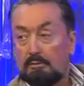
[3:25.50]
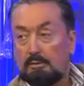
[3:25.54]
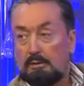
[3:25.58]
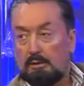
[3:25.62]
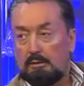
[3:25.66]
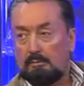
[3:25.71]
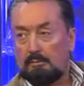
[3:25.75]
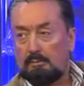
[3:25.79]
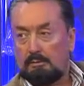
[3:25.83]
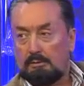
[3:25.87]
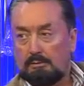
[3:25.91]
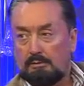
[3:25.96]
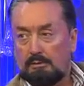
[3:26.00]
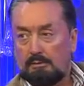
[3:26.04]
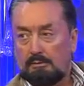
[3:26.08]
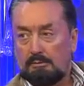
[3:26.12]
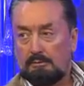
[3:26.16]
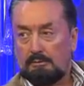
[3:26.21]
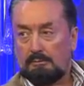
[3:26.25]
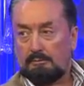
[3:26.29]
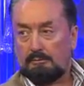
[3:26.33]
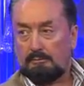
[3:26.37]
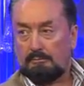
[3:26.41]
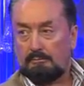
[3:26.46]
Bunları
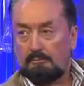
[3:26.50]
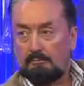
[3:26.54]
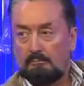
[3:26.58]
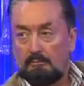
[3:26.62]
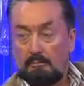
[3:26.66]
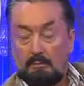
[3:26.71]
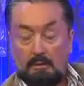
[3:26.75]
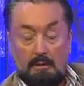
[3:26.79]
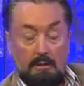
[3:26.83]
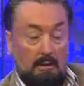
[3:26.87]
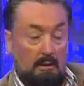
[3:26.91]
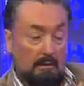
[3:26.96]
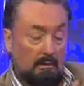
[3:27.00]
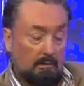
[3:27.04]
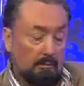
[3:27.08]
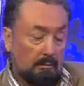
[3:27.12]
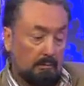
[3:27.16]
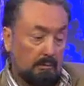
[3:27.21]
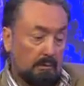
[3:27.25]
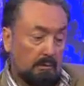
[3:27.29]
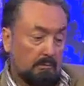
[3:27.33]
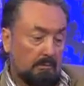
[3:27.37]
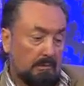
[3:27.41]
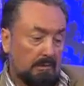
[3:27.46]
bulacağız. İnşallah.
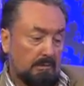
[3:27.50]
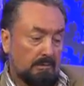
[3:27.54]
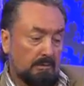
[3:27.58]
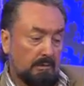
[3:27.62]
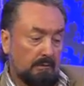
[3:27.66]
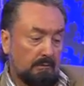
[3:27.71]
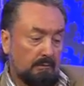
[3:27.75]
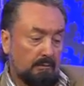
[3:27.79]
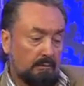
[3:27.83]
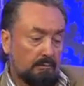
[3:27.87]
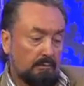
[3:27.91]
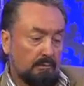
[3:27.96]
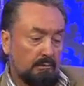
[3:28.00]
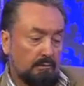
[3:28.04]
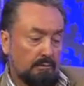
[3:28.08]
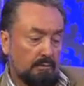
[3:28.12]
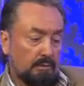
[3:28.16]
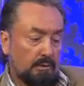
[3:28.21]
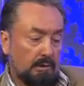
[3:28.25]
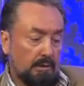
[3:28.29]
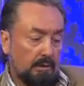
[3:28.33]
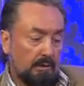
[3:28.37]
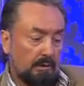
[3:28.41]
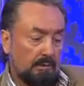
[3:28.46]
Ama bunlar masraflı
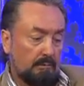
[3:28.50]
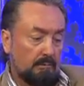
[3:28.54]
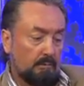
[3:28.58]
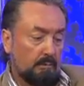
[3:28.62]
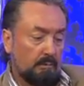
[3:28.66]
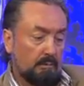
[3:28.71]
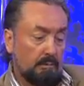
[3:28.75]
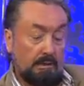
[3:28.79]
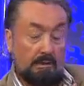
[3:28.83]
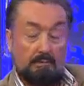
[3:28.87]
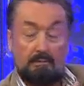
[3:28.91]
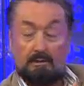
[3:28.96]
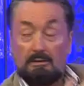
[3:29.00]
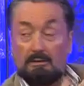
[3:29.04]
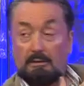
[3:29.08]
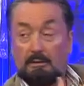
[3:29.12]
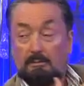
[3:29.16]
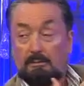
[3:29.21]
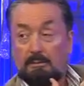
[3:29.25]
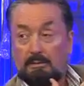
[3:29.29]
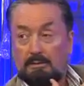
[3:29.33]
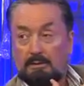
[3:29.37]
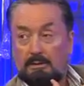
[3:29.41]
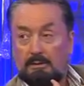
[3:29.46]
zor işler yani. Bunu
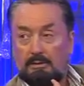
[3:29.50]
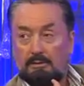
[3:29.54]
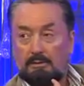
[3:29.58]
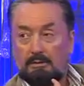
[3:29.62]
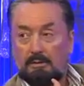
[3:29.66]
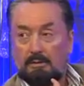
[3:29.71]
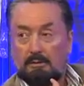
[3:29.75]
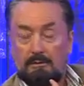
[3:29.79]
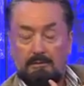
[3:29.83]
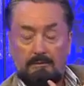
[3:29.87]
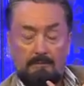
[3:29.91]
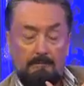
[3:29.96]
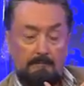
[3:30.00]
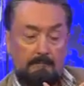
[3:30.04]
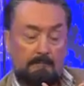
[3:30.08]
devlet yapacağı işler.